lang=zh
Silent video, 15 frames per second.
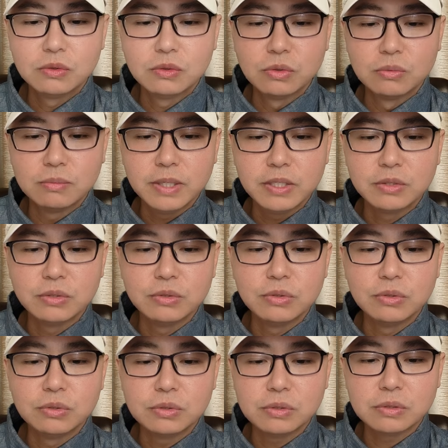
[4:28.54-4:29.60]
东北军
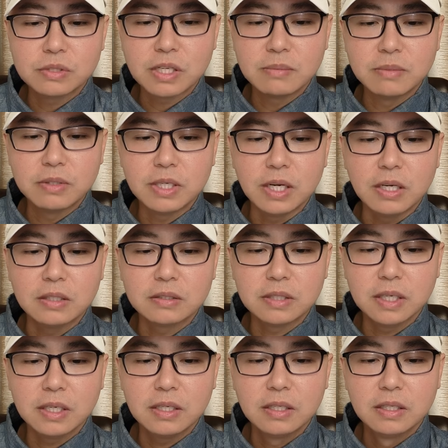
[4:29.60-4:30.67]
区参谋长
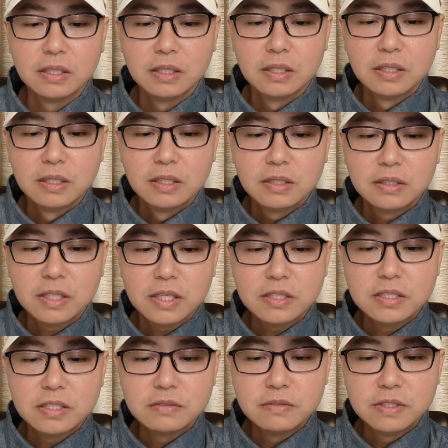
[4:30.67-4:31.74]
啊，丹
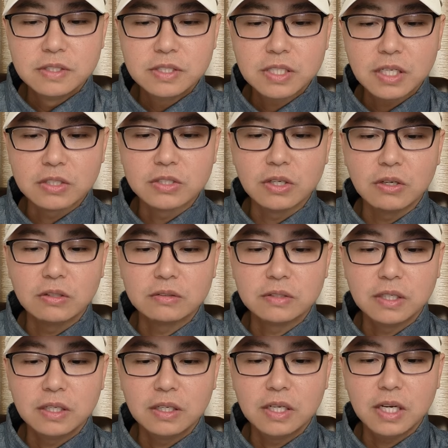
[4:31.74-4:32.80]
金温上校
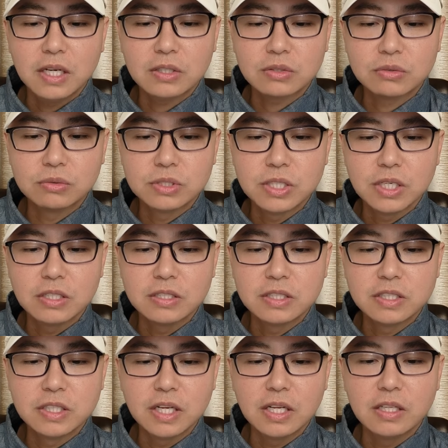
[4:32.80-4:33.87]
啊，腊戍县
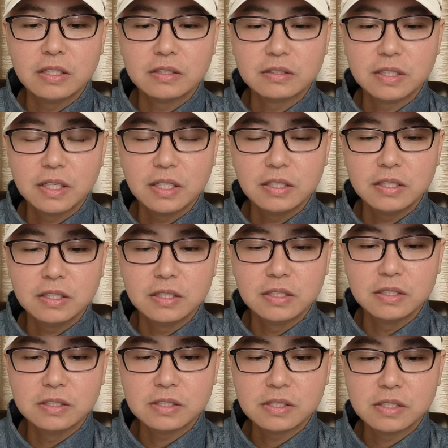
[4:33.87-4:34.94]
西南啊，一
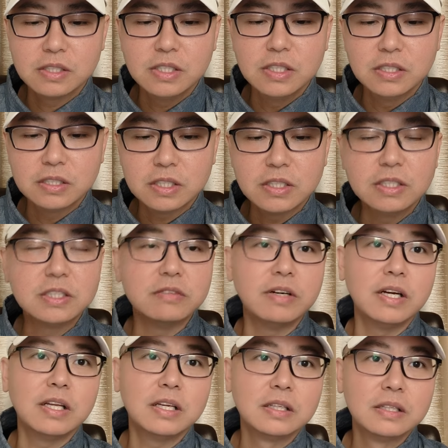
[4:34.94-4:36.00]
个四十一营阵地阵
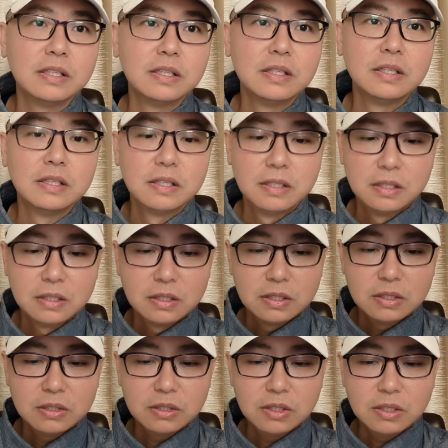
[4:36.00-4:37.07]
亡了，
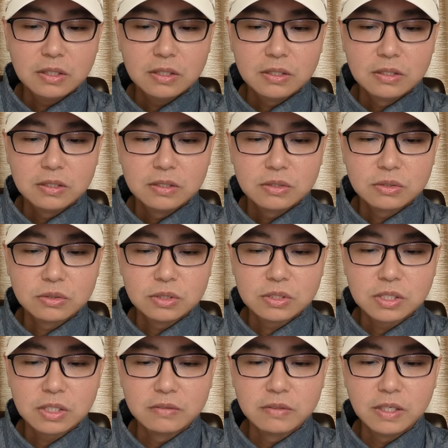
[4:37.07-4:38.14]
是吧？说
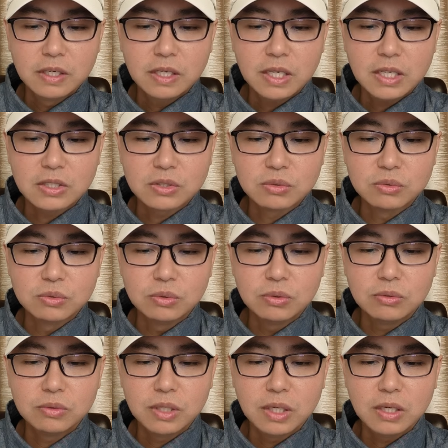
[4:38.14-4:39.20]
成为腊戍
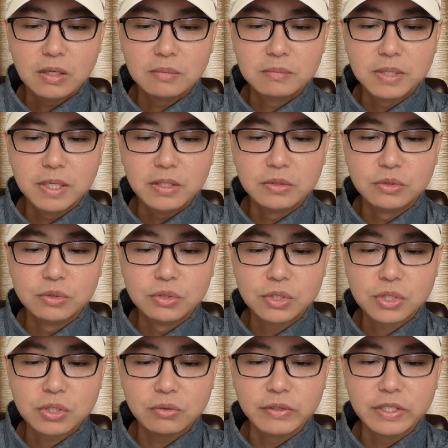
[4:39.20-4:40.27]
啊缅军
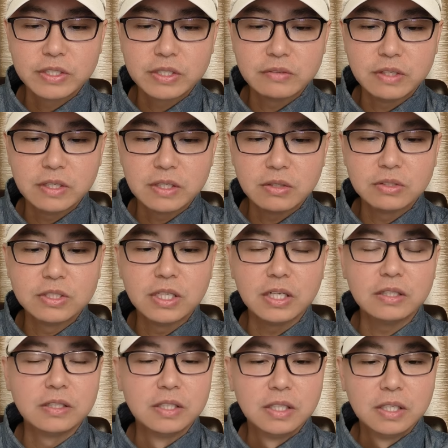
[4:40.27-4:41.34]
首位阵亡高级将
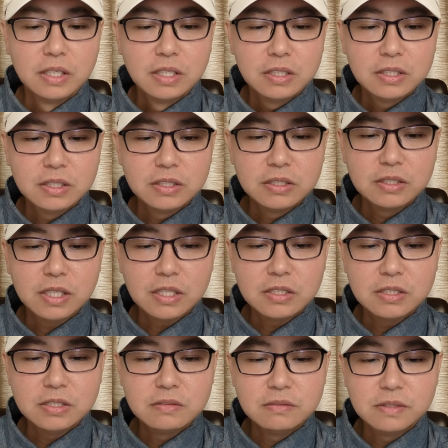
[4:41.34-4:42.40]
领。这个丹
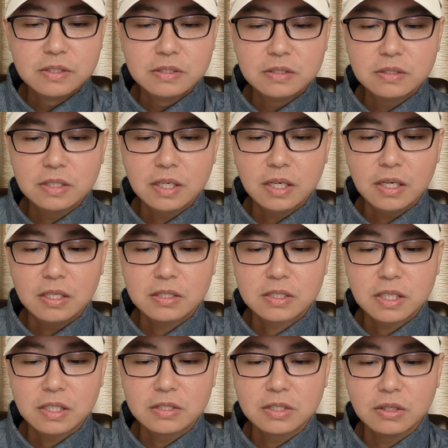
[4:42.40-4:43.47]
金温啊
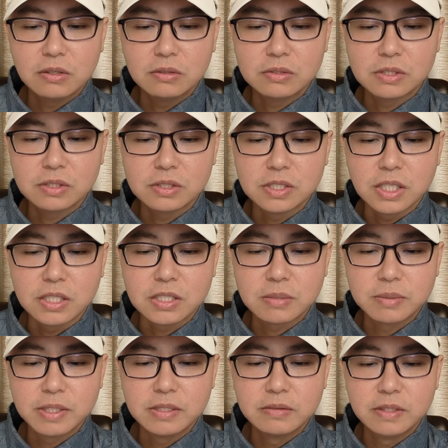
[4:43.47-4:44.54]
上校此前是
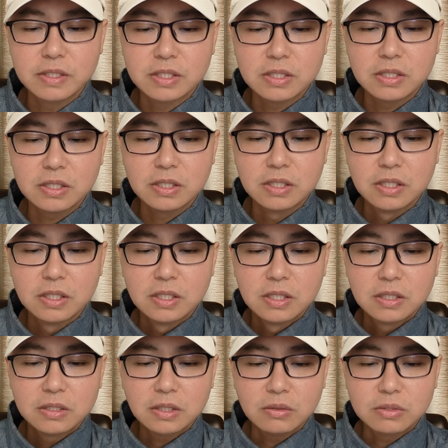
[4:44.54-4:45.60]
被认为是
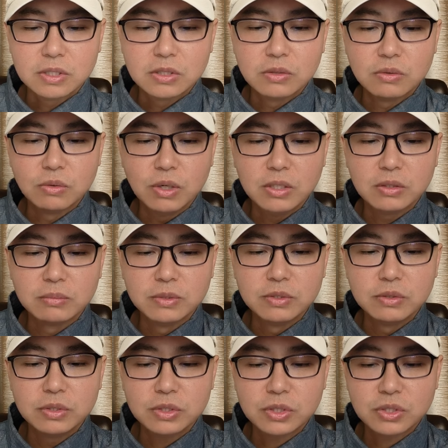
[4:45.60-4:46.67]
导致这个国漫同盟
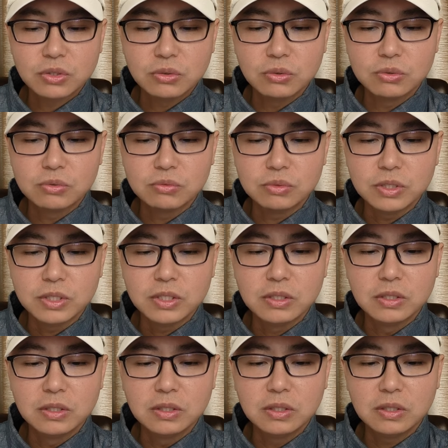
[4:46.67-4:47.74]
军受阻的一
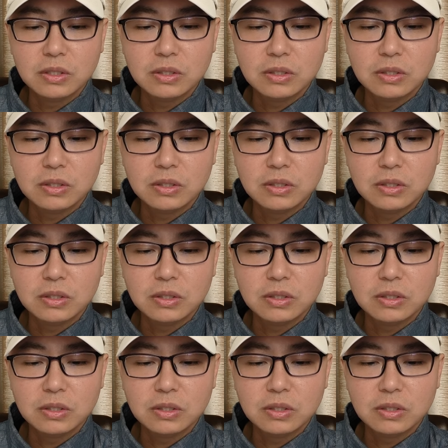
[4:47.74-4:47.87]
个。